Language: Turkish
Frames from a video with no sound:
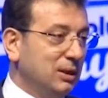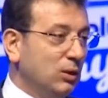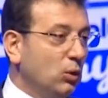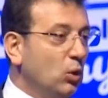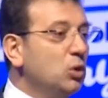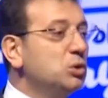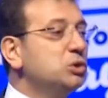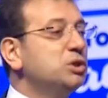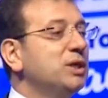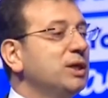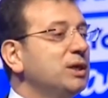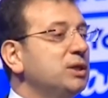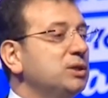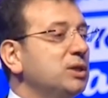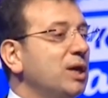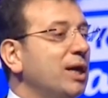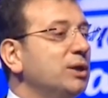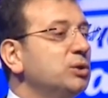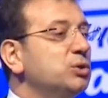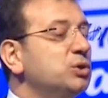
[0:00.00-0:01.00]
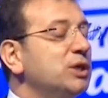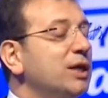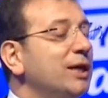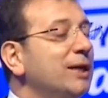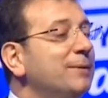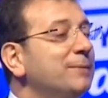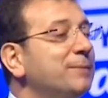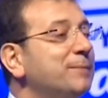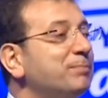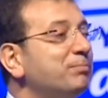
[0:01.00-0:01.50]
18 ay
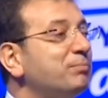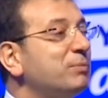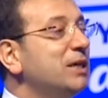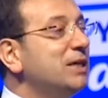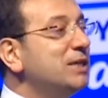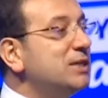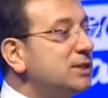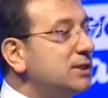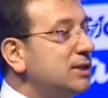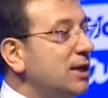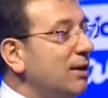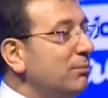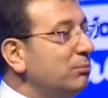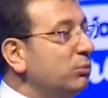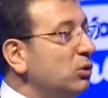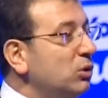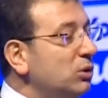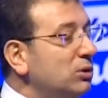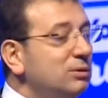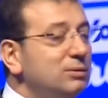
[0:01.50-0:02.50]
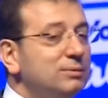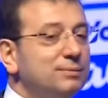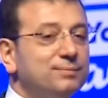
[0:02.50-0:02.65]
önce İstanbul'un